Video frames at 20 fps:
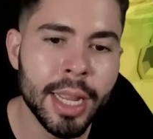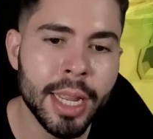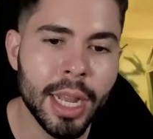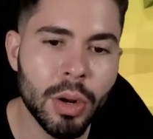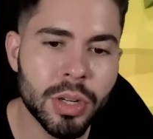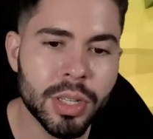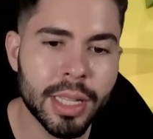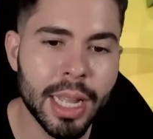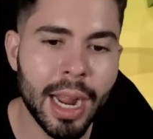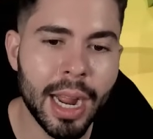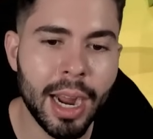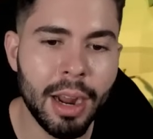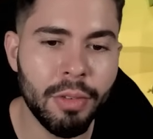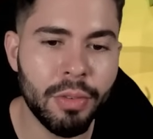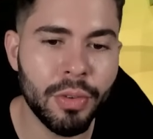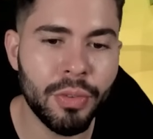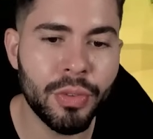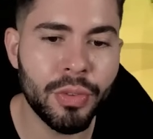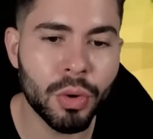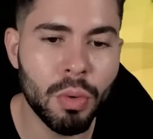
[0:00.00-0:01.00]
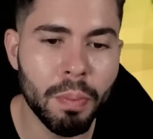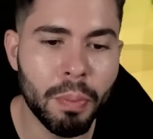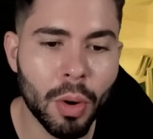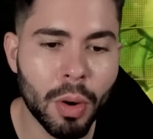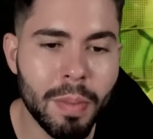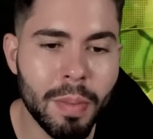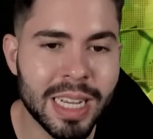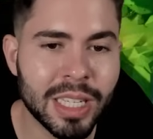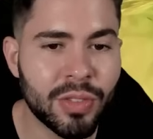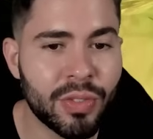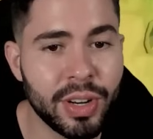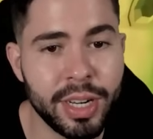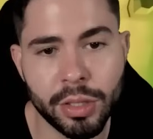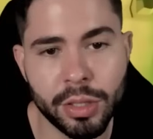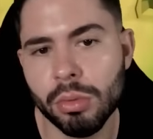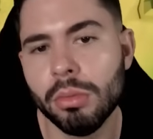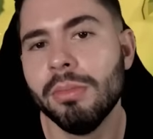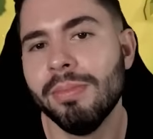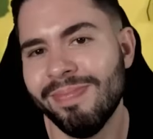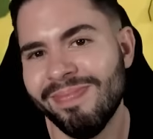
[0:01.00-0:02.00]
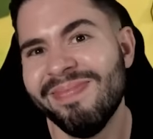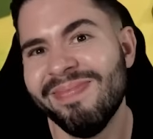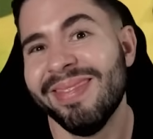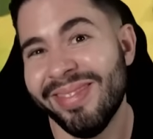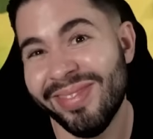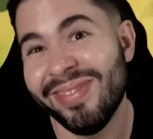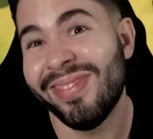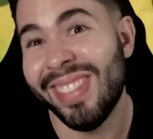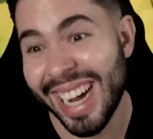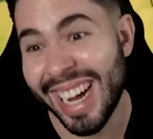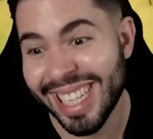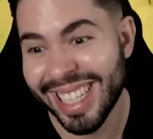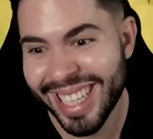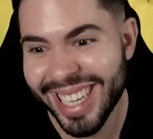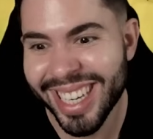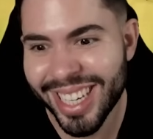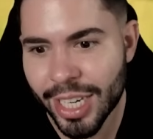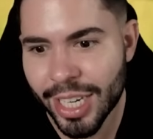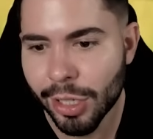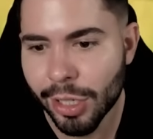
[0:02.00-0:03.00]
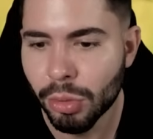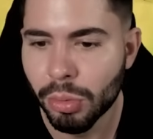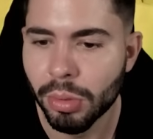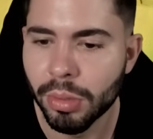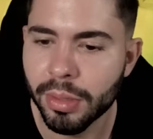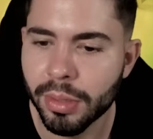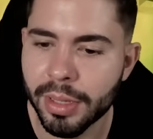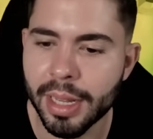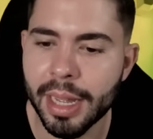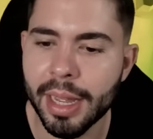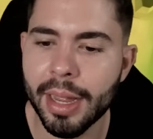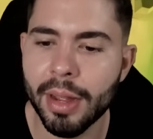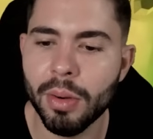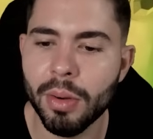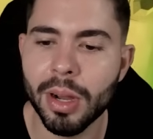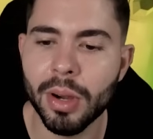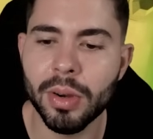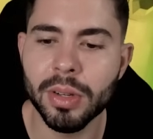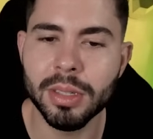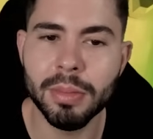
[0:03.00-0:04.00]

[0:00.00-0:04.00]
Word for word: E onde tem a árvore fica um pouco mais fresco faz sentido, né? É uma